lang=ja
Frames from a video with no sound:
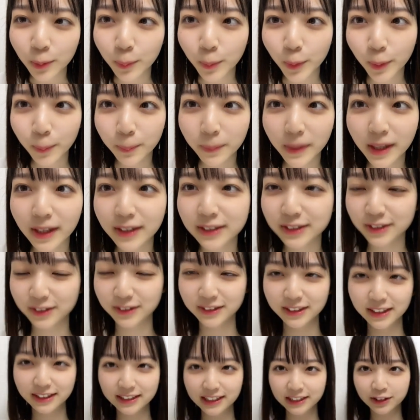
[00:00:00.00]
思いますそ
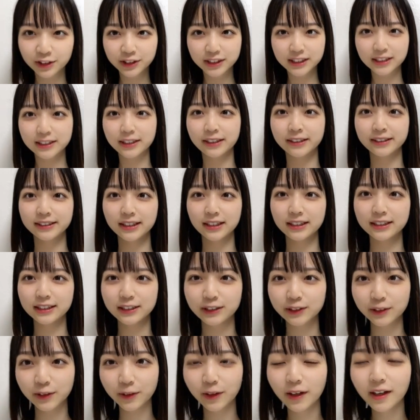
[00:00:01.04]
んな楽しんでる
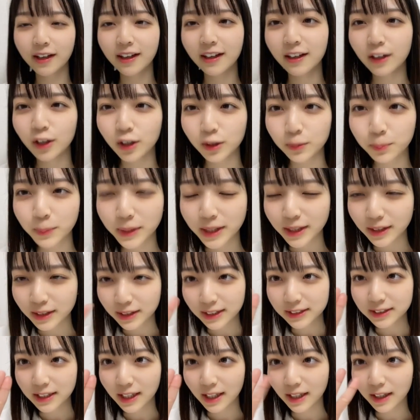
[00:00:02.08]
サチを見てく
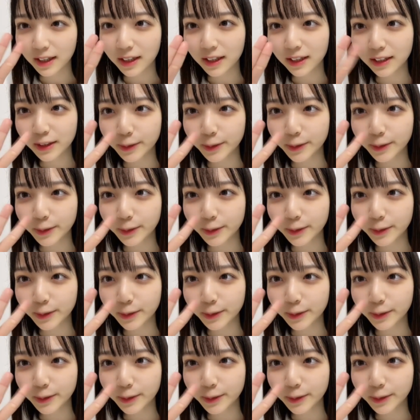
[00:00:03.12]
ださい